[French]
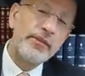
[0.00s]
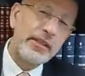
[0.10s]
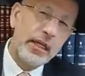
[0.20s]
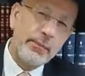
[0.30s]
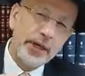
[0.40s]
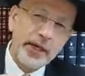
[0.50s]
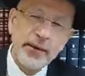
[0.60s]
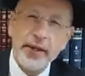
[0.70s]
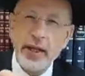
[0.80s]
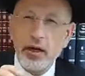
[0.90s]
si elle
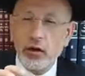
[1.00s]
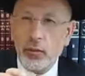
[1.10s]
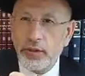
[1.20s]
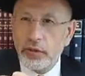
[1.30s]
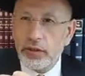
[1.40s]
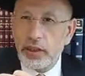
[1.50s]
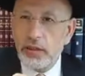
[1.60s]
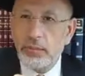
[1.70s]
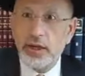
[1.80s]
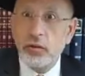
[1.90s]
paraît remplie d'une
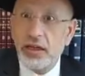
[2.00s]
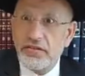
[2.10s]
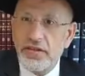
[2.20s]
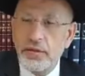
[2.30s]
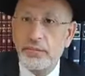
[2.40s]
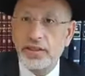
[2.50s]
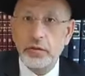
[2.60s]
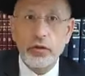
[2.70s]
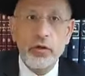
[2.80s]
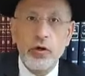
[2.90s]
clipa dans la vie, parce
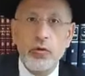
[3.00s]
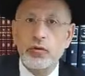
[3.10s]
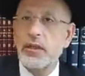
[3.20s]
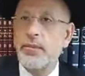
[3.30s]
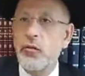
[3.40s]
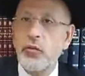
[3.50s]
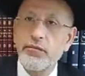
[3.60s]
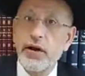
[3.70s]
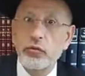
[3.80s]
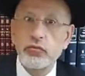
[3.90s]
que on sait pas où on
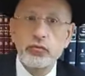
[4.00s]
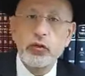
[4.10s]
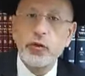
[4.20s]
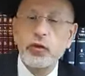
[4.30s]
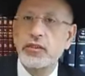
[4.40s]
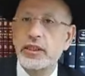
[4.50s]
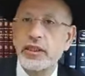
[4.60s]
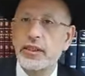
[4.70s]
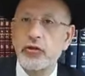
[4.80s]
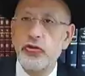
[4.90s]
va, on nous demande à quoi ça
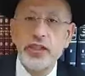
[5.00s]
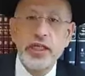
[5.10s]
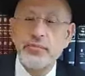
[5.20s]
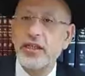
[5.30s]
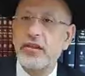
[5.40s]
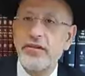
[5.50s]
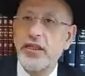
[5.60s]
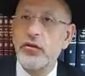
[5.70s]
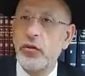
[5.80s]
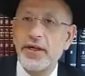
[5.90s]
sert d'étudier, de mettre les
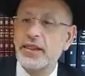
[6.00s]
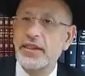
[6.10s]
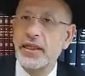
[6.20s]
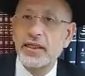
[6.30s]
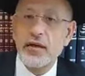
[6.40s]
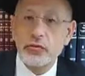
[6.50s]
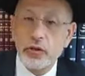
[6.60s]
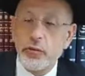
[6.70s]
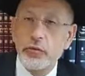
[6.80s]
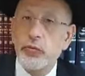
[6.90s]
tuilines, de mettre la tzedaka, on se
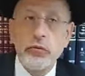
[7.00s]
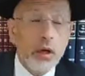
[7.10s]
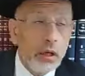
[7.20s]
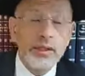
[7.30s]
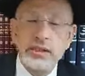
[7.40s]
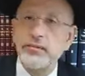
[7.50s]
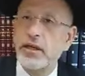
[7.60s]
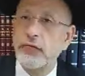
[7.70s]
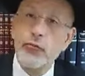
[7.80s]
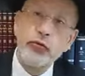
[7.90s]
demande, nous, euh, qu'est-ce qui
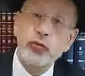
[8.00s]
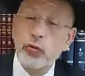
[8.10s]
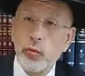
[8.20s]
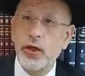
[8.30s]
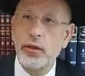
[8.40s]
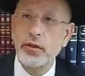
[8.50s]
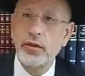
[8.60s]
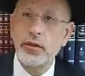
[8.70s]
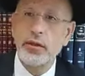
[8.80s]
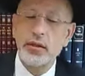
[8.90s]
m'arrive de plus ou de moins?
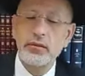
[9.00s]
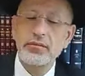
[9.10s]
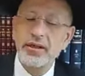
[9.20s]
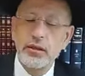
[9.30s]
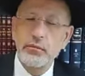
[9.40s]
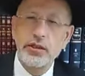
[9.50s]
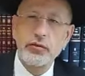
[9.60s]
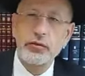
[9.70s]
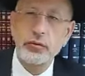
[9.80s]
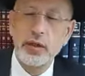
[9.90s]
Pas
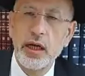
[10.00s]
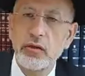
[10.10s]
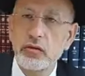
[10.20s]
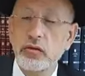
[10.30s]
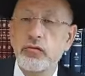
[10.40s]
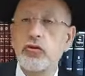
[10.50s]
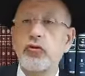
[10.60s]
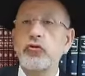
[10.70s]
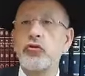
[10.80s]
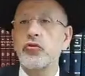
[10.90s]
du tout. Elle te sauve de
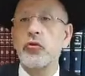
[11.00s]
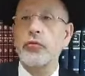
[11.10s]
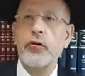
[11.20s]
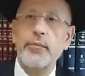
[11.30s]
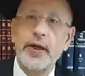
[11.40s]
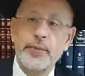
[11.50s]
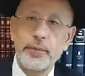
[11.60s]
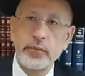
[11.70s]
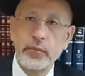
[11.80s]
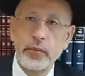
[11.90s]
choses que tu comprends pas.
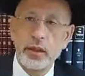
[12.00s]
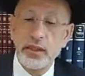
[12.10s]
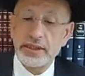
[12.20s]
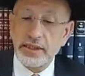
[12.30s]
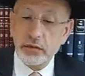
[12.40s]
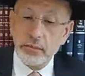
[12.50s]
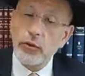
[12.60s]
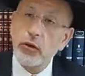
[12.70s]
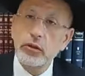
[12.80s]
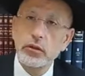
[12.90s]
Et ce qui te
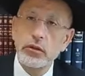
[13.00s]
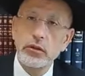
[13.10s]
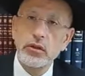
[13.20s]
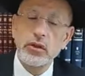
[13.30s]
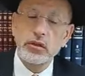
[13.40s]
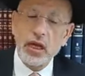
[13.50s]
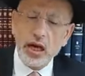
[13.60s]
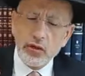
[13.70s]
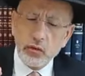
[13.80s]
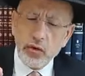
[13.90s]
manque,
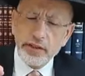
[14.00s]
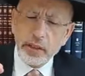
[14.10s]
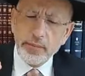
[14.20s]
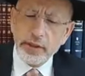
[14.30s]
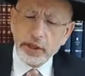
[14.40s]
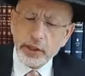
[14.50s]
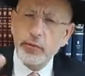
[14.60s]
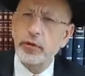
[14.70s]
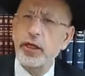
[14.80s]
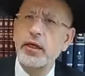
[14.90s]
tahat lo avatem et
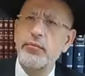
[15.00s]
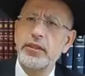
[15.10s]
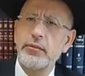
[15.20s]
hachem lo kechem,